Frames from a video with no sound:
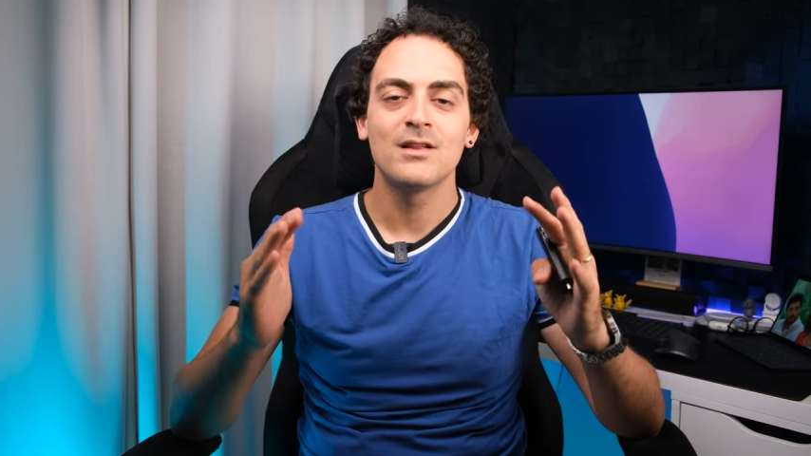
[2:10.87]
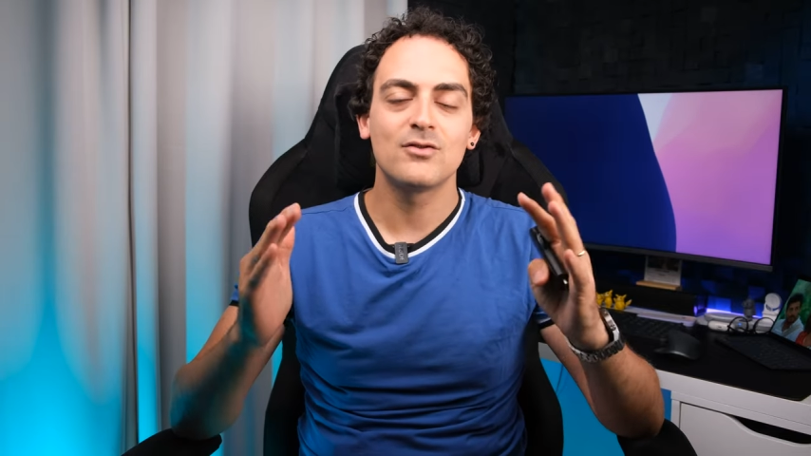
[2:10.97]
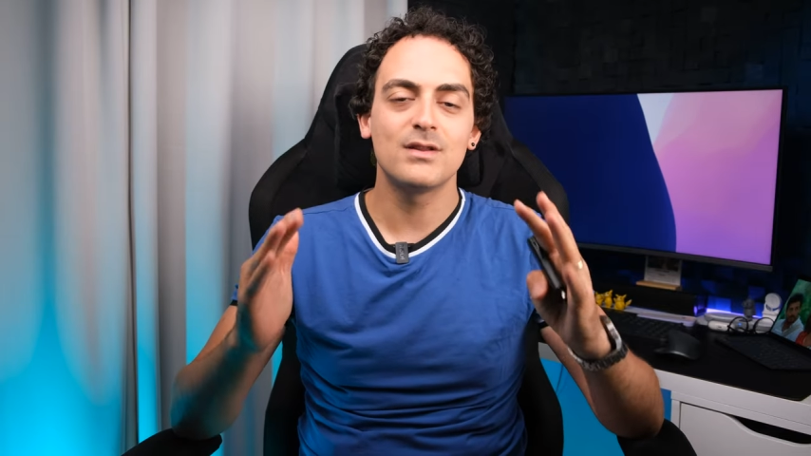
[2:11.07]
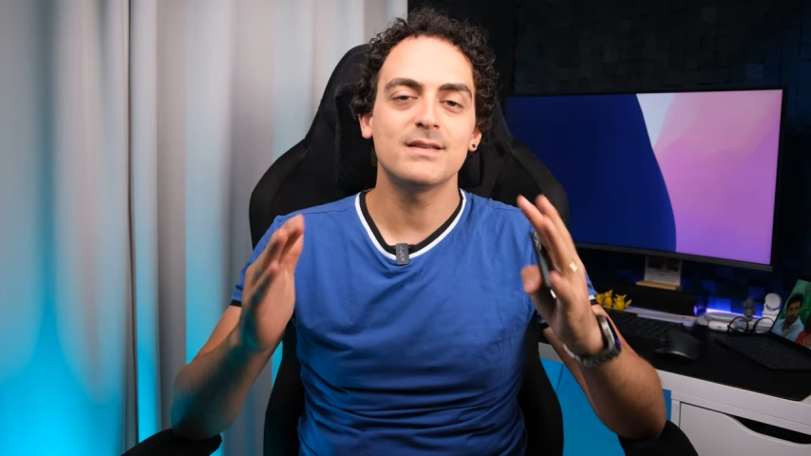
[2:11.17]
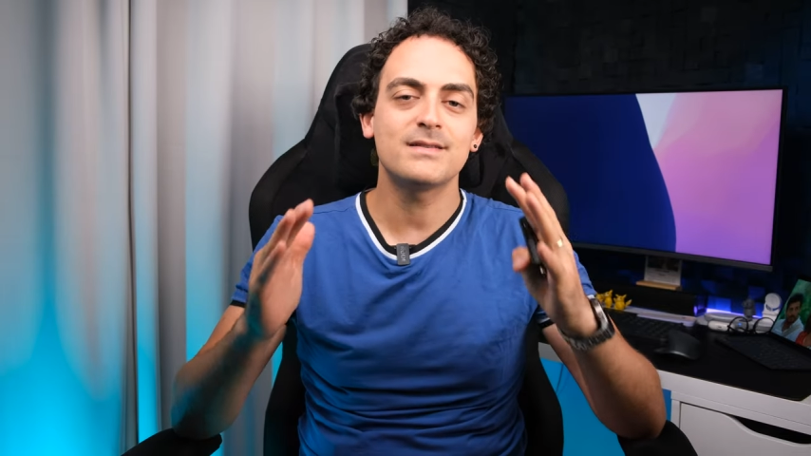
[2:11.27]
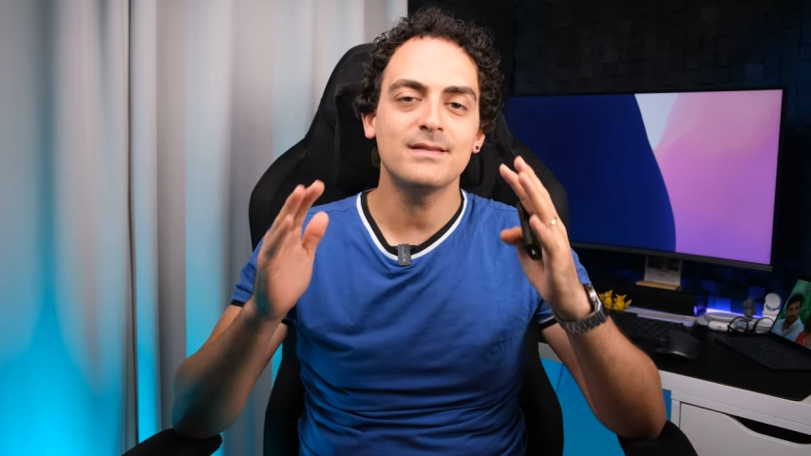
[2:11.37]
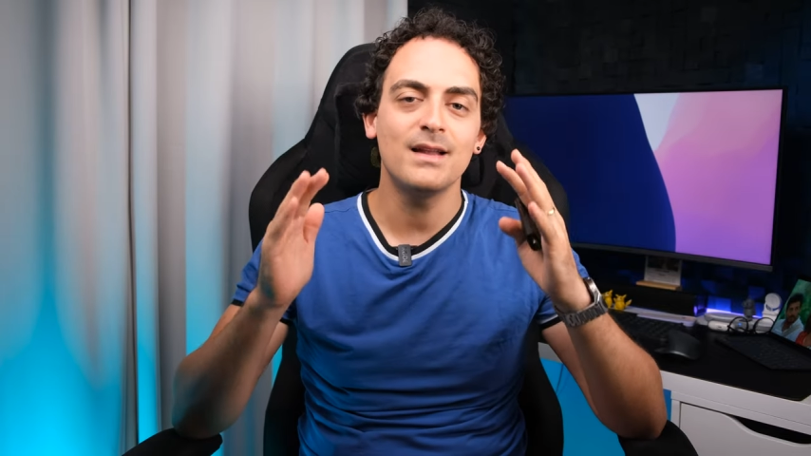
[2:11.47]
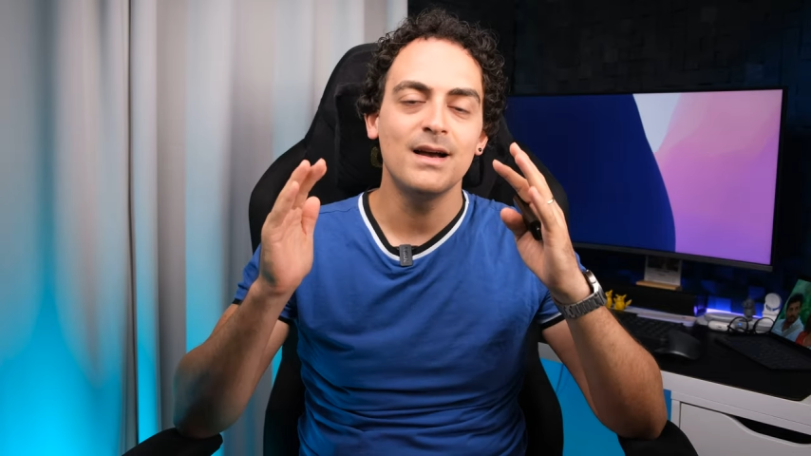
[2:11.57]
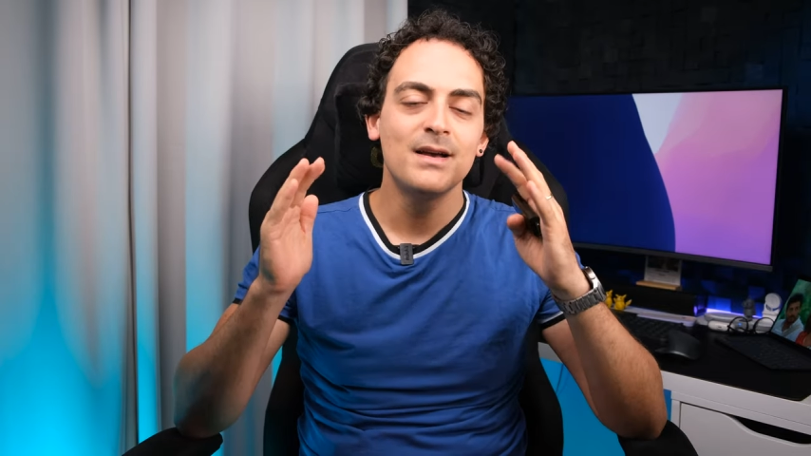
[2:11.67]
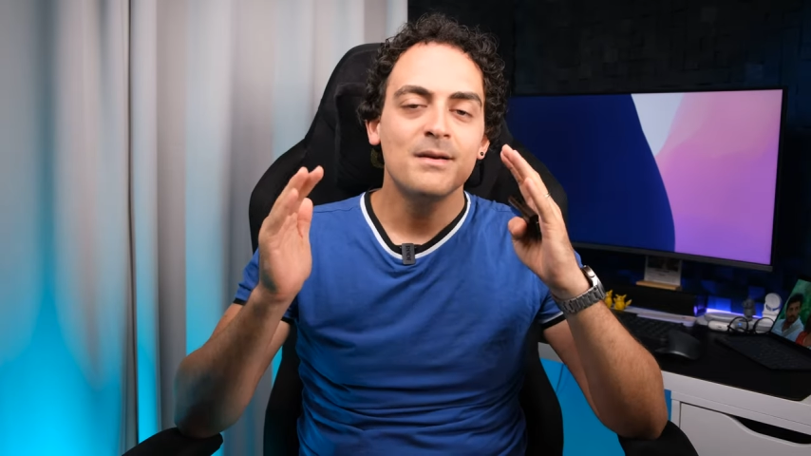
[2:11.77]

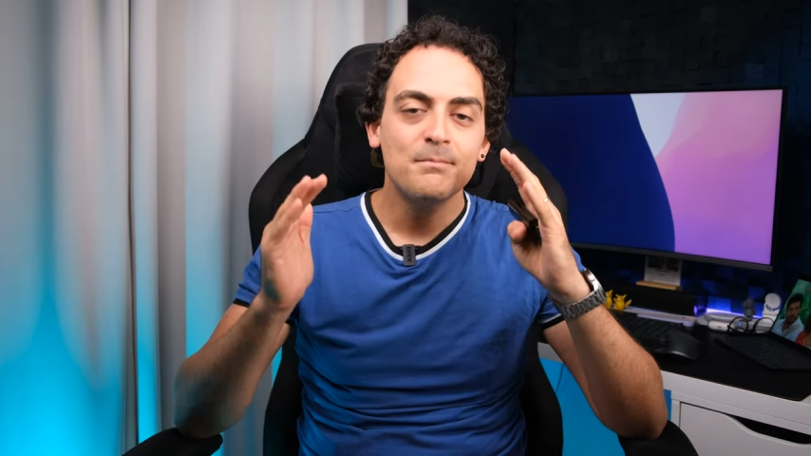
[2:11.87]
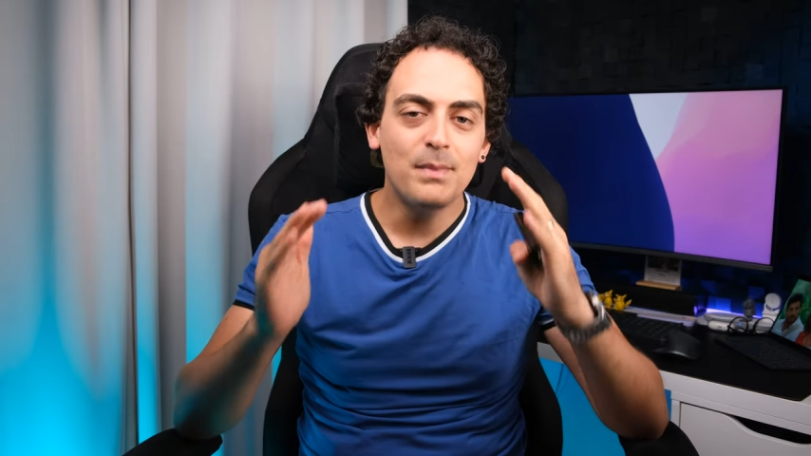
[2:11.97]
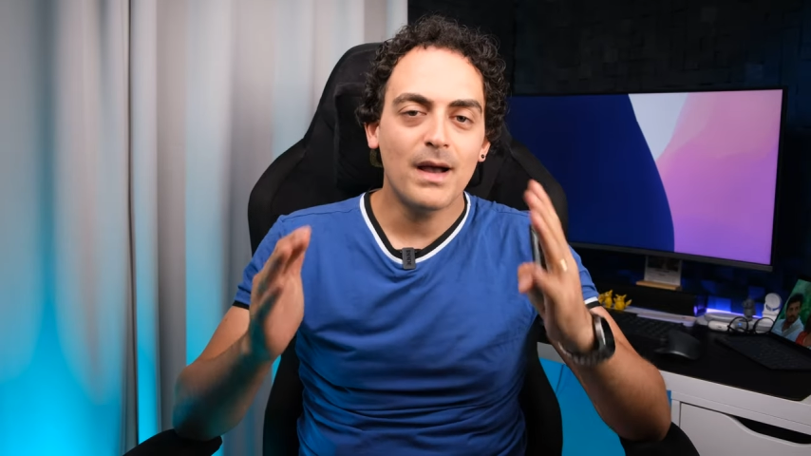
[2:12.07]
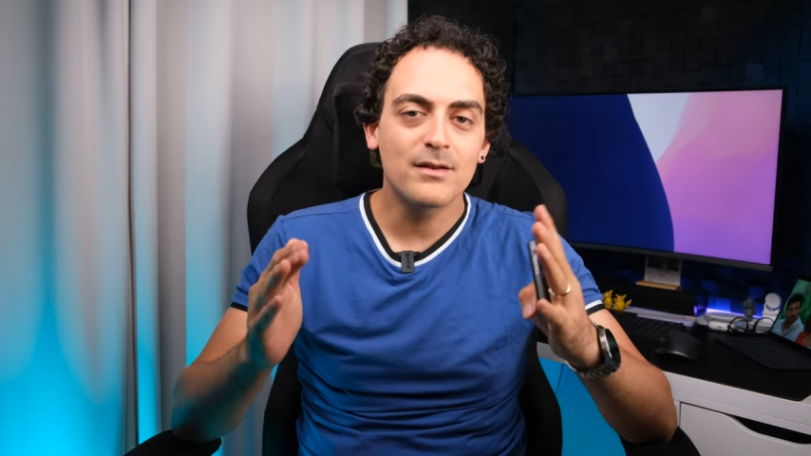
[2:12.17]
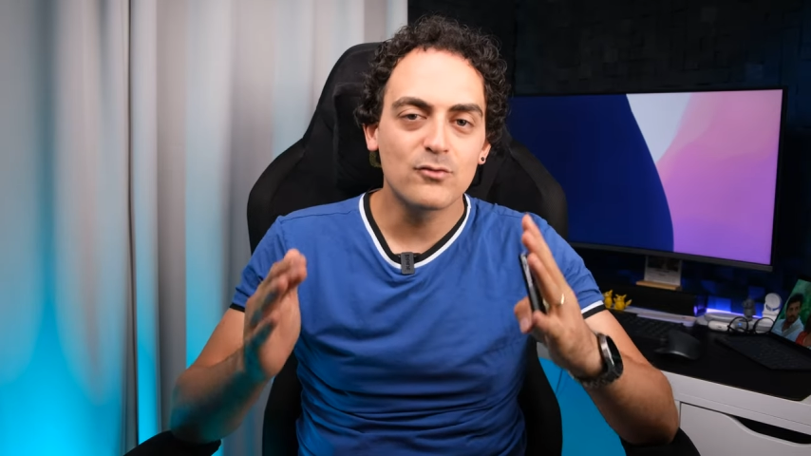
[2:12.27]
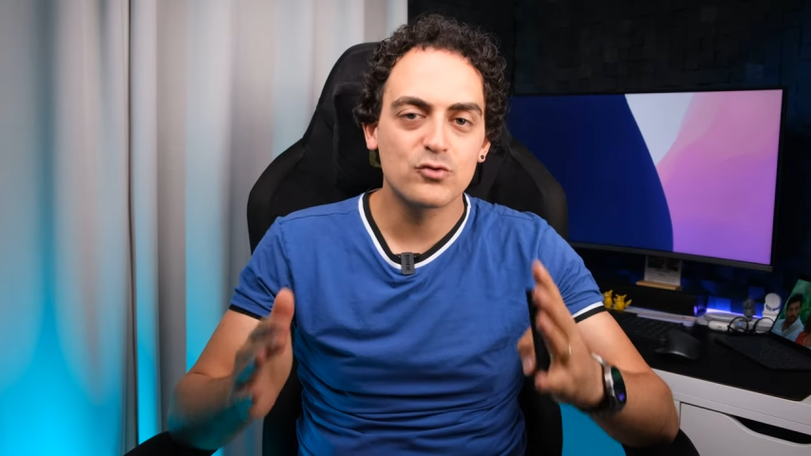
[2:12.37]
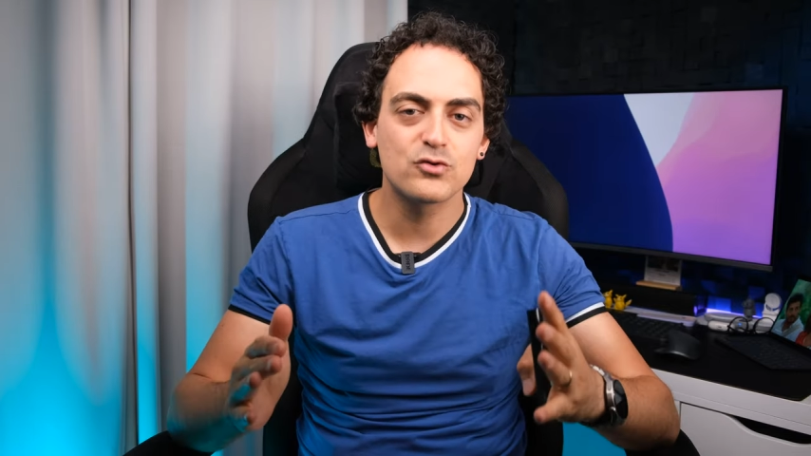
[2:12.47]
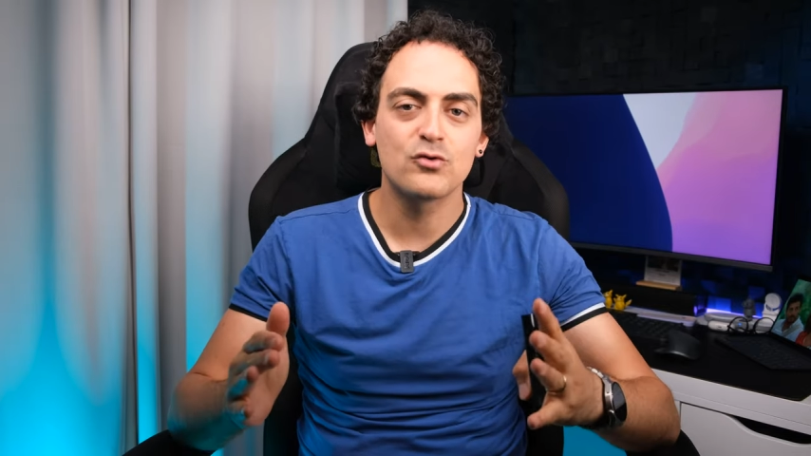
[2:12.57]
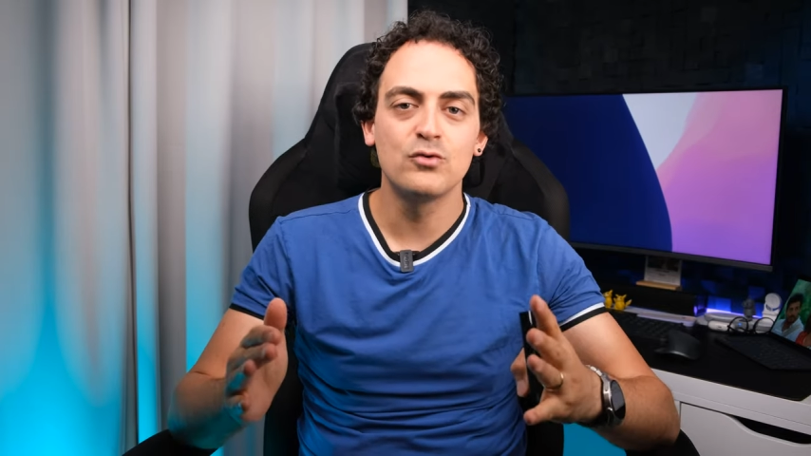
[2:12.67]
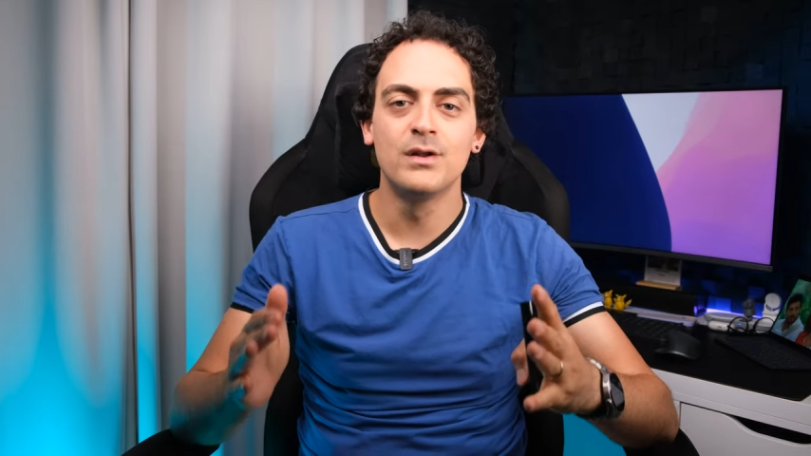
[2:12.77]
Dolayısıyla ben
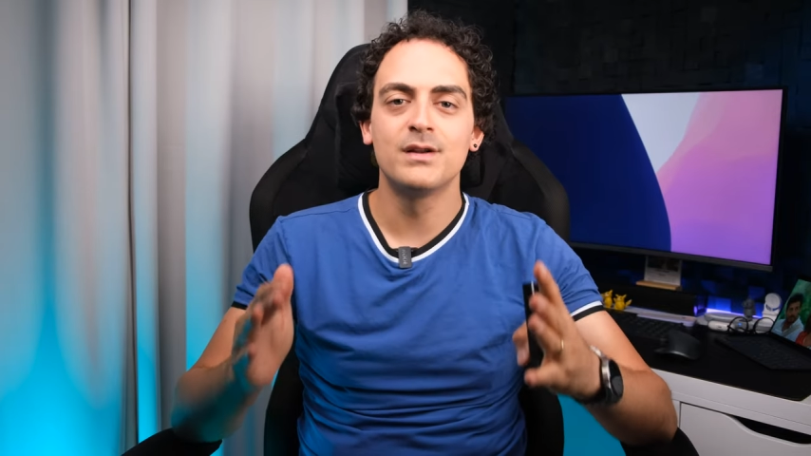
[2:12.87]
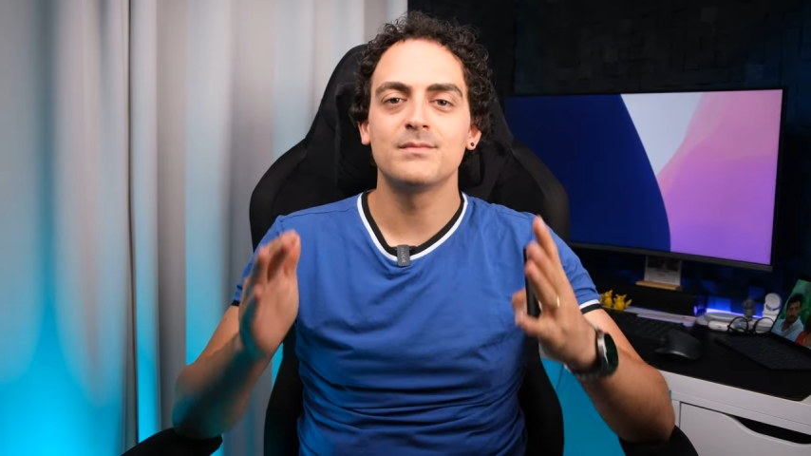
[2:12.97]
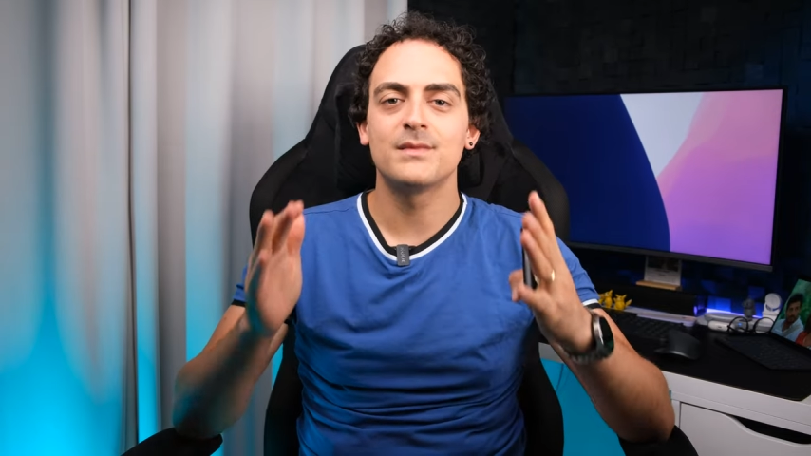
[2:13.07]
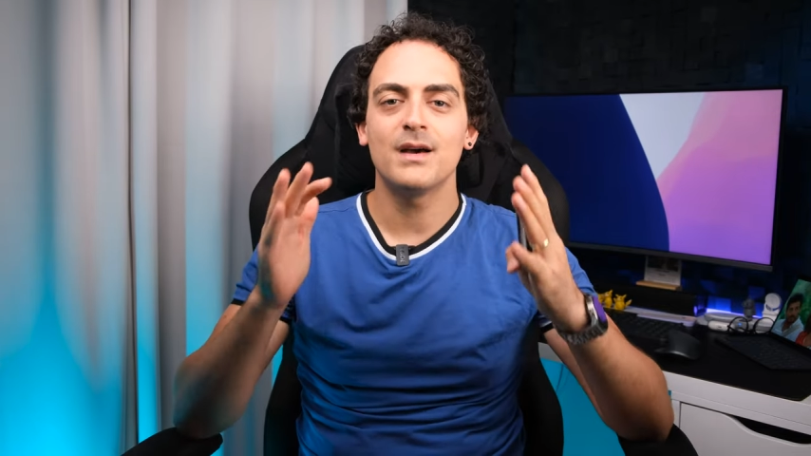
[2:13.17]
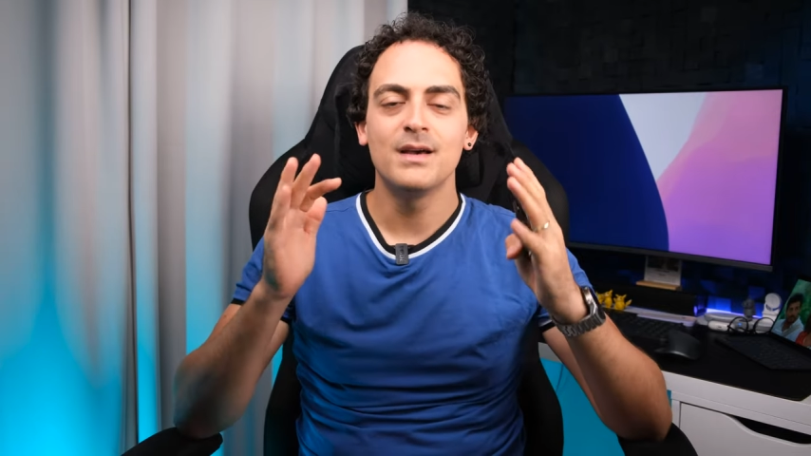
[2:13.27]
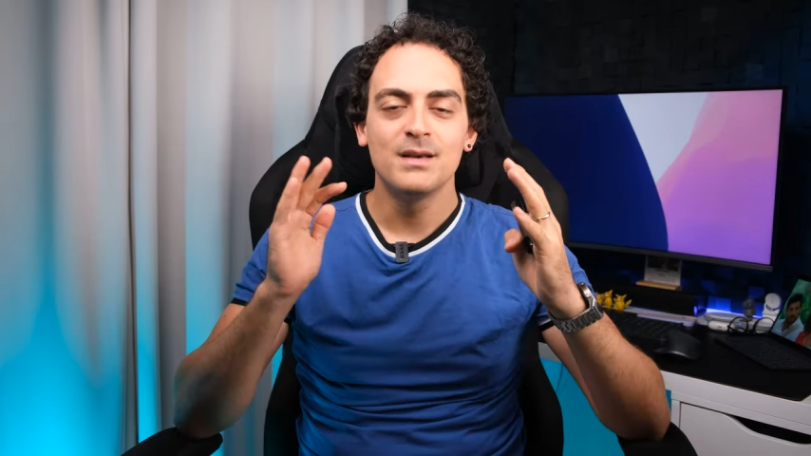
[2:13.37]
uzun kullanımda